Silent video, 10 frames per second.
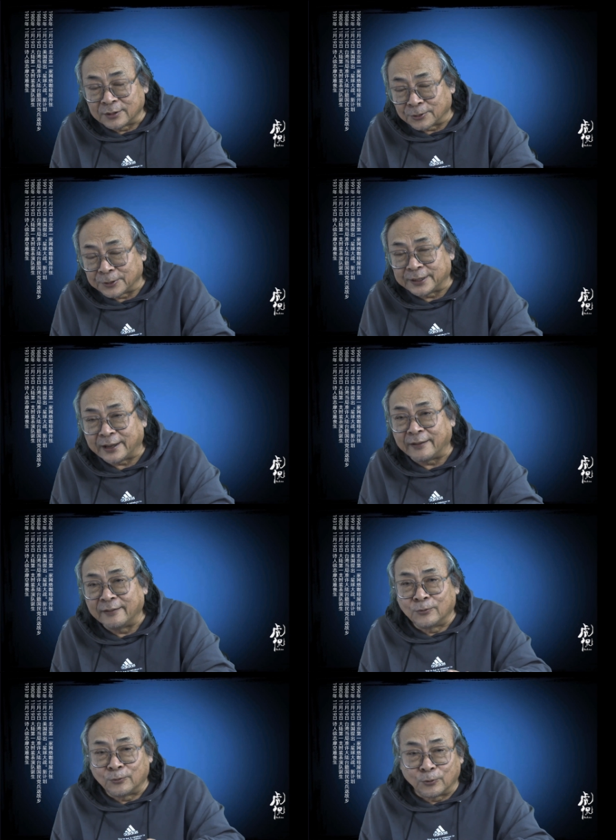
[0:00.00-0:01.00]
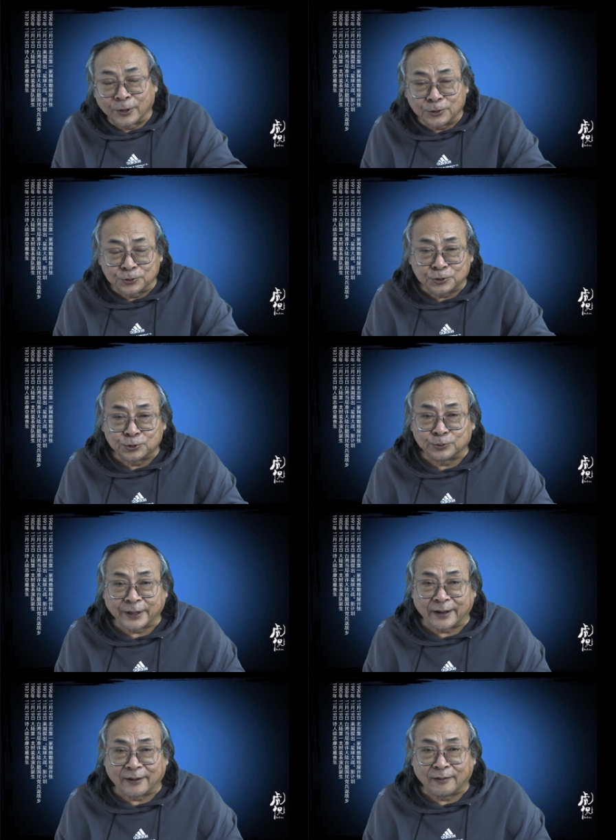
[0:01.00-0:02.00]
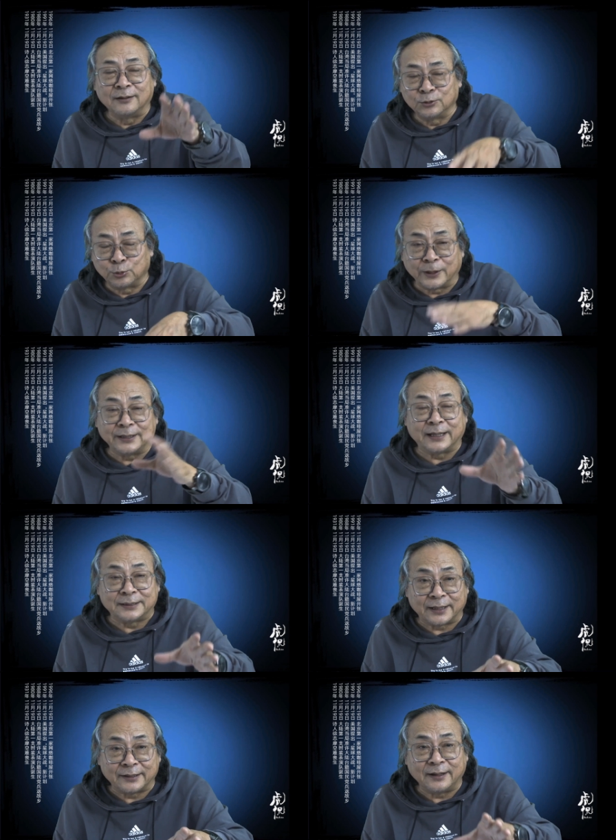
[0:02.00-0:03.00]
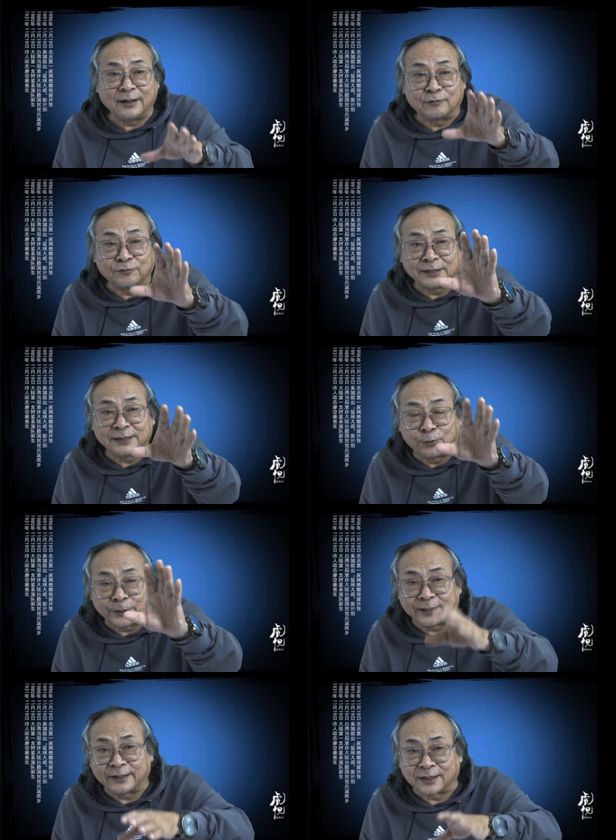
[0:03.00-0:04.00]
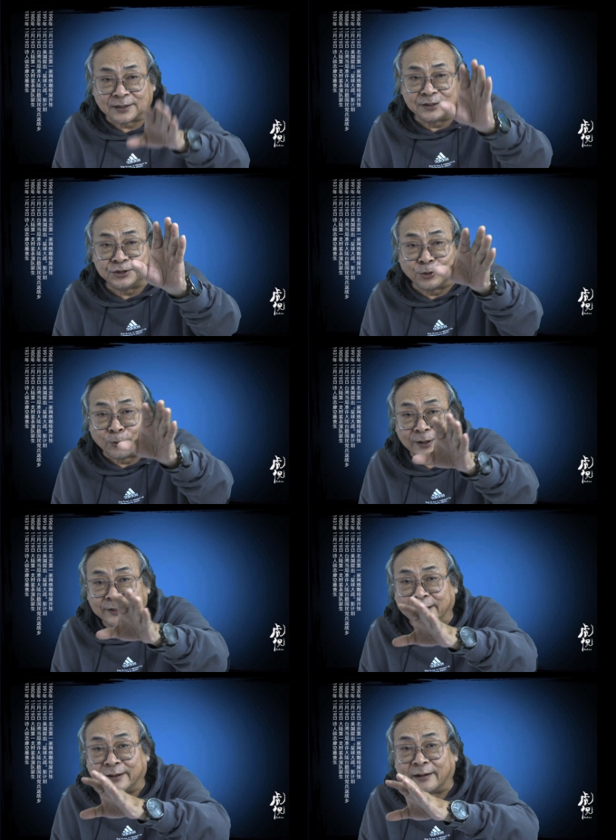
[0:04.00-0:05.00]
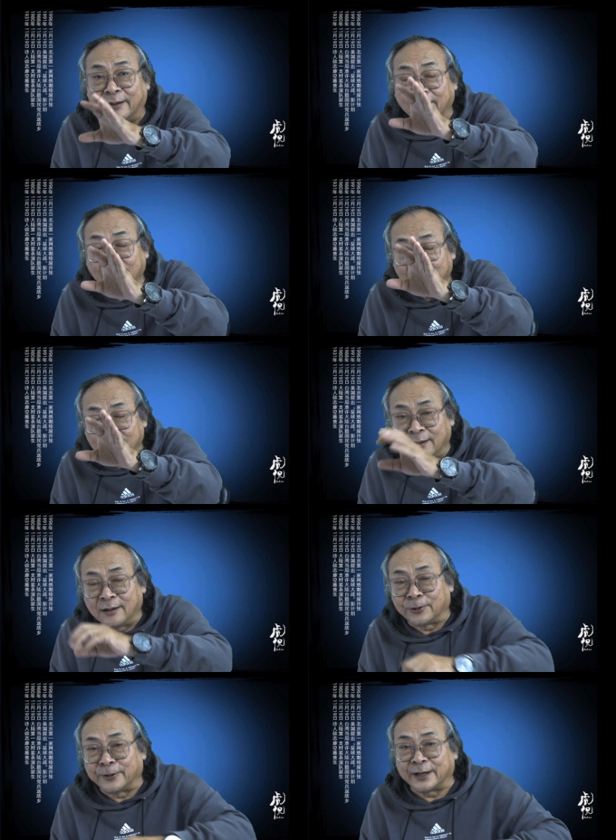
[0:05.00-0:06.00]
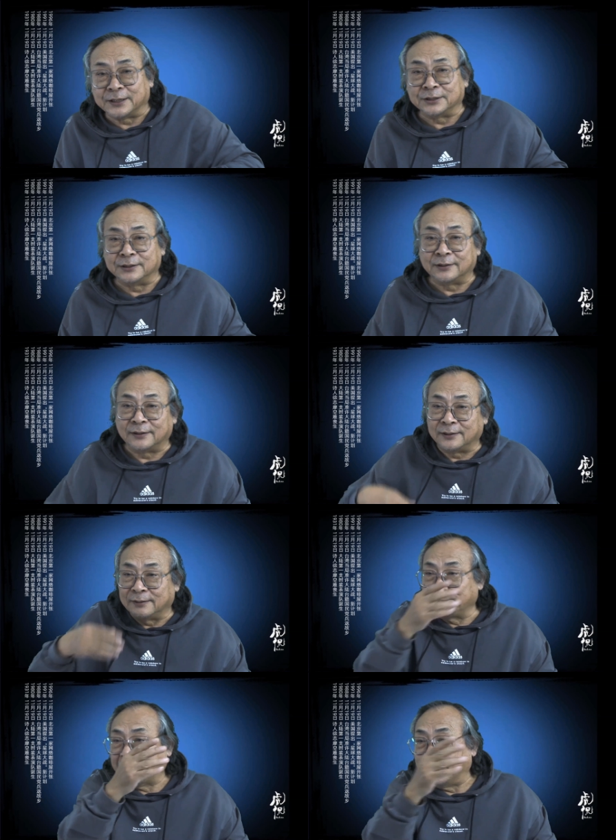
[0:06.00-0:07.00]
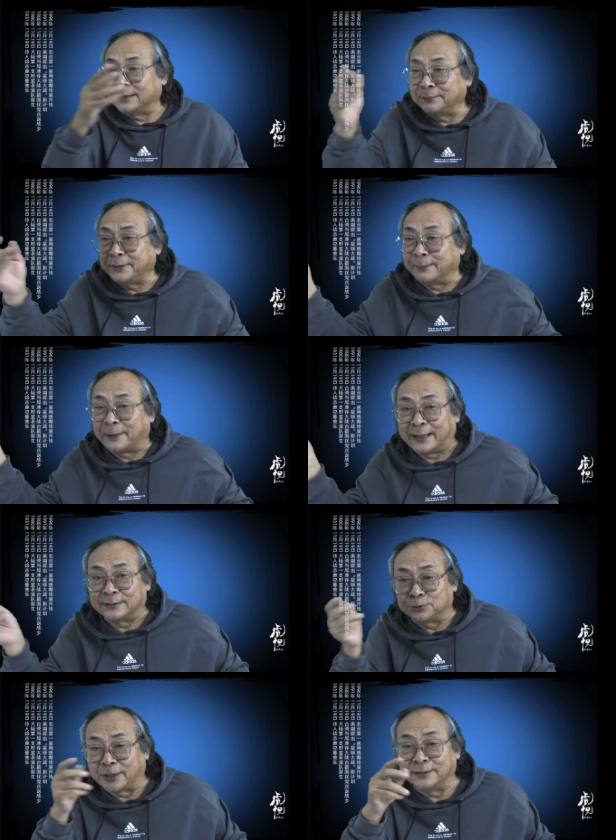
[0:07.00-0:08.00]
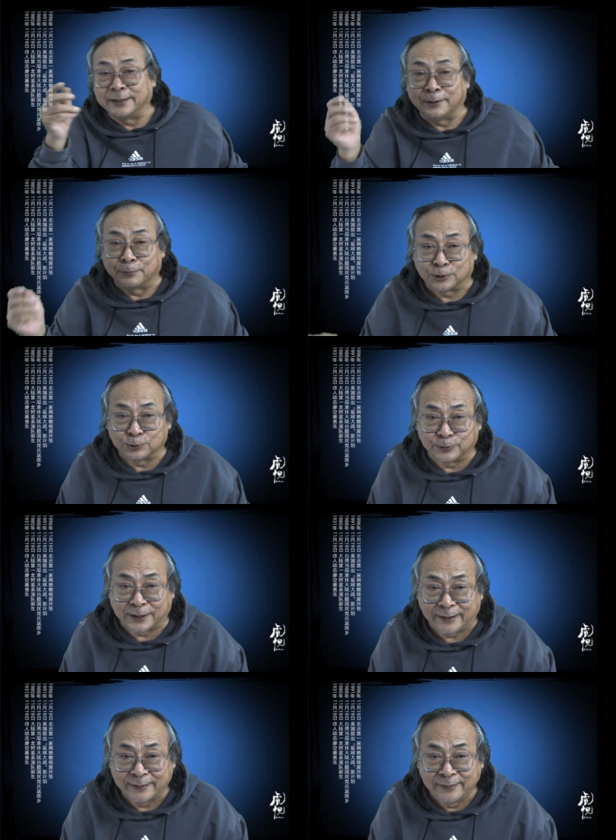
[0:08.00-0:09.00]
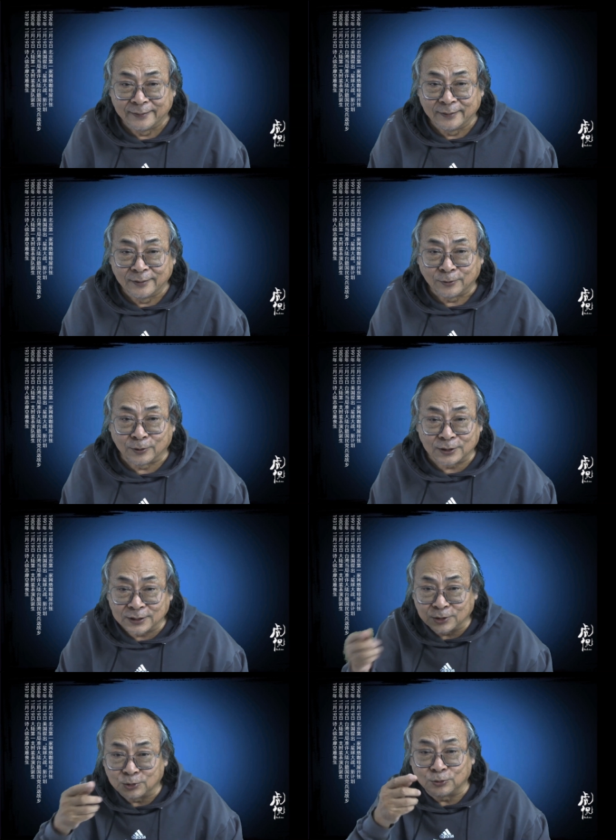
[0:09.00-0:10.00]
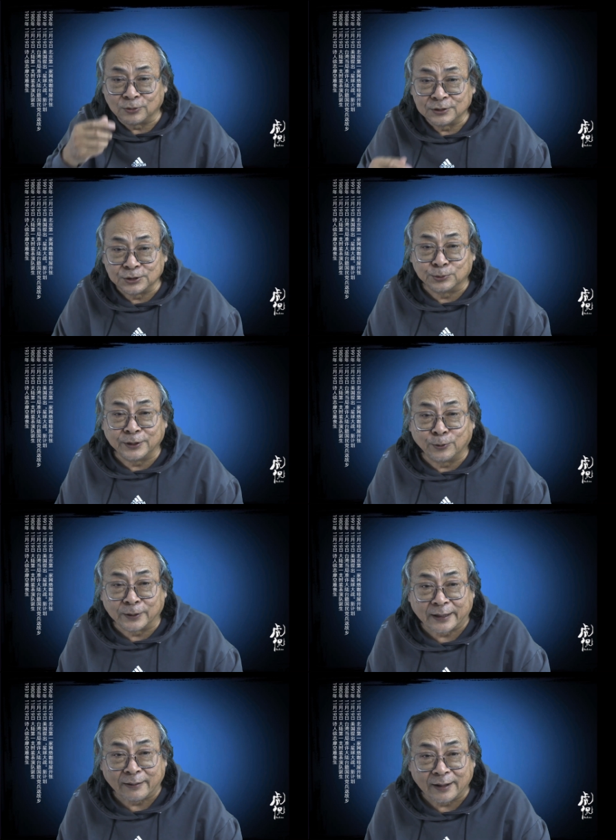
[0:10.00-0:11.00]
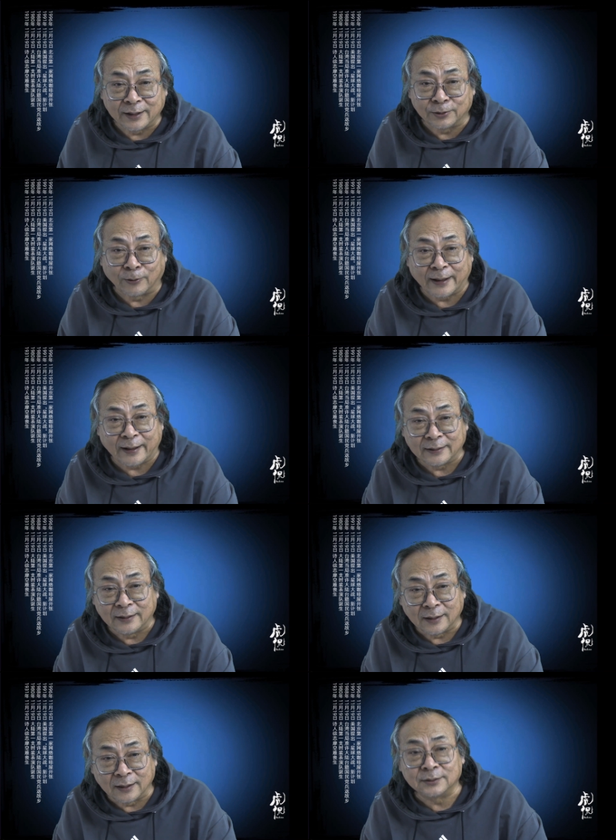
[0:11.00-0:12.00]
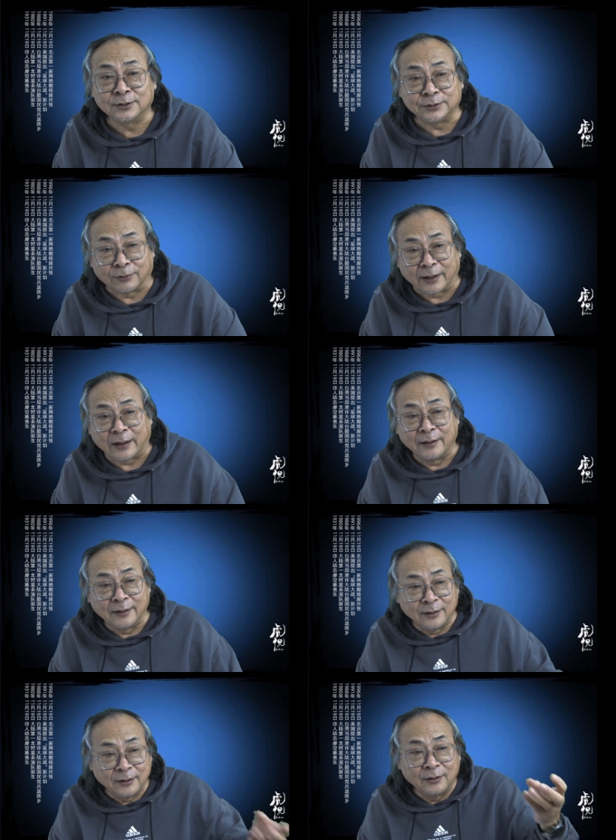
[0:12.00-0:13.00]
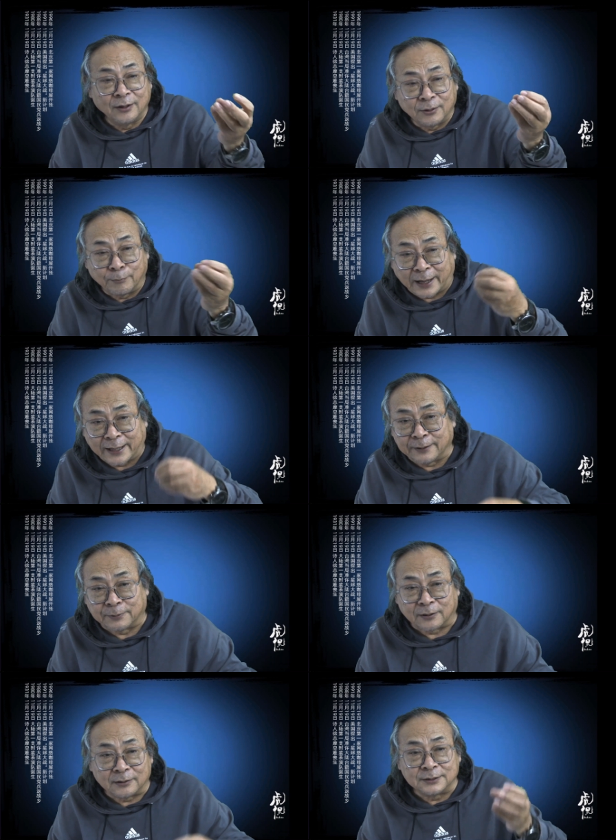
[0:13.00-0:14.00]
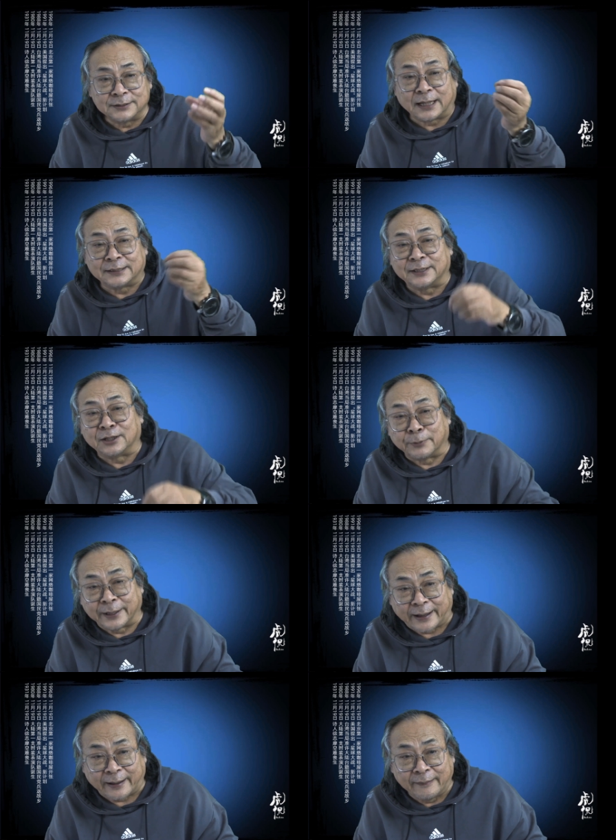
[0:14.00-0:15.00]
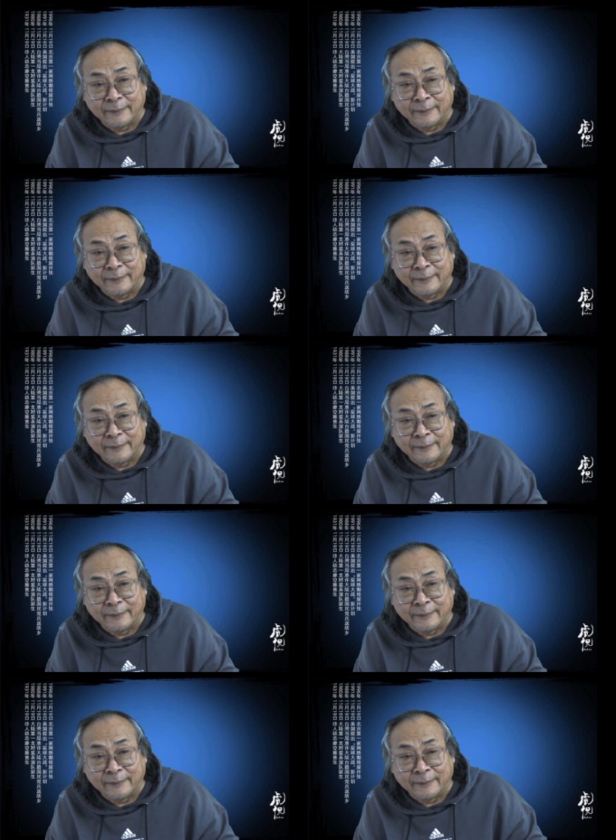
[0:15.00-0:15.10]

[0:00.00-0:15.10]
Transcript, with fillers: 有一天我又去书店啊，突然眼前一亮，发现柜台上有了那个《欧阳海之歌》，摆了那么一排子，全是那本书啊。我说这书修订过的有了，人说有了，买了一本，价钱倒没改。